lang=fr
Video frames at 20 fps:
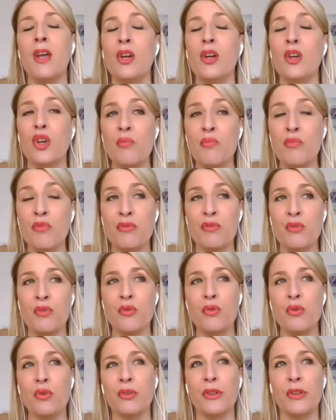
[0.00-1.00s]
Comme
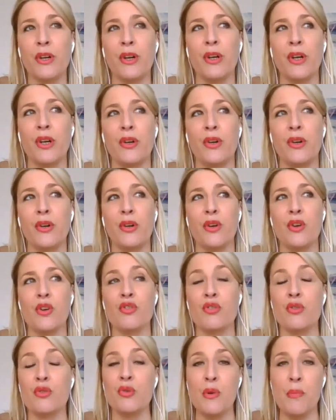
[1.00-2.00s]
vous, euh,
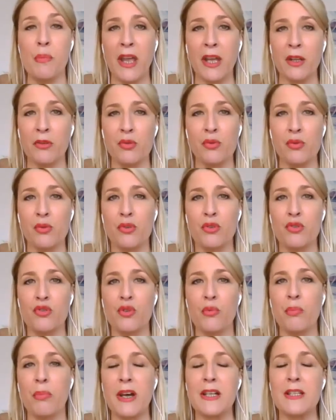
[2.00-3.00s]
je suis perdue,
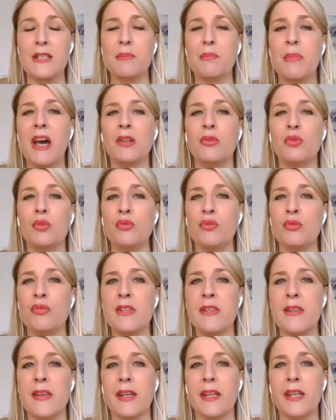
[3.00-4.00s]
je passe par toute une
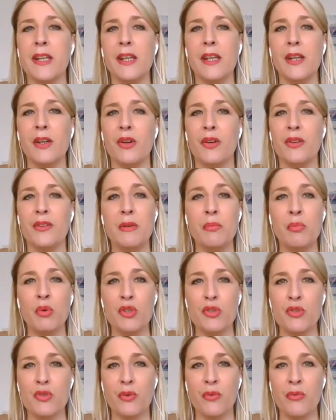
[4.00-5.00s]
série euh,
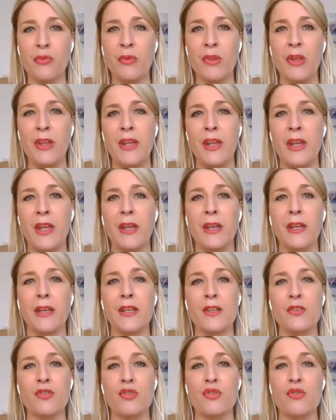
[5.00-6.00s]
d'émotions
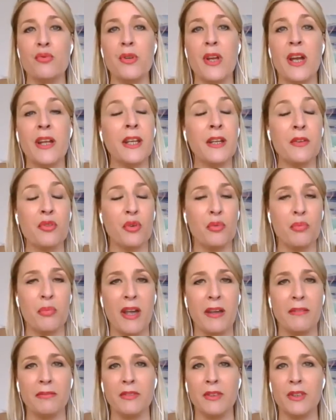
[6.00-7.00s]
et je suis un être
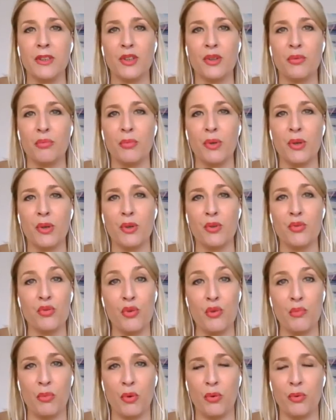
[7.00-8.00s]
humain, comme euh, tout
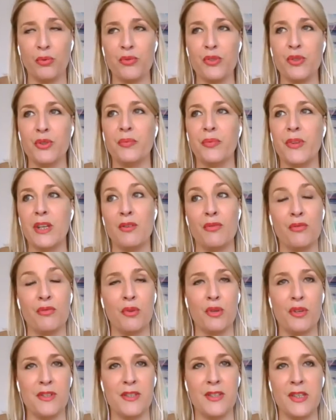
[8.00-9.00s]
le monde, et vous
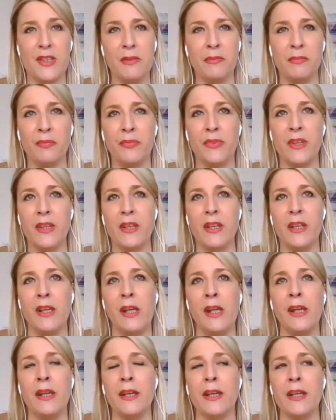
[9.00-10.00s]
aussi.
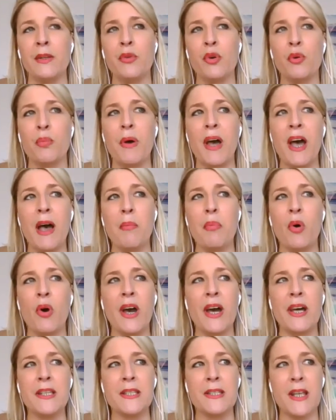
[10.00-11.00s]
Et donc, par rapport
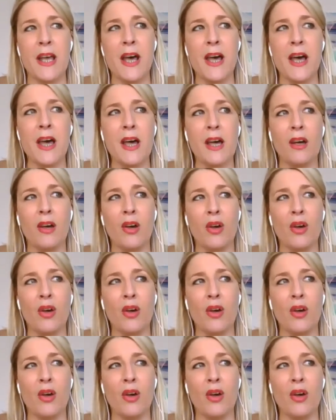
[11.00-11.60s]
à ça,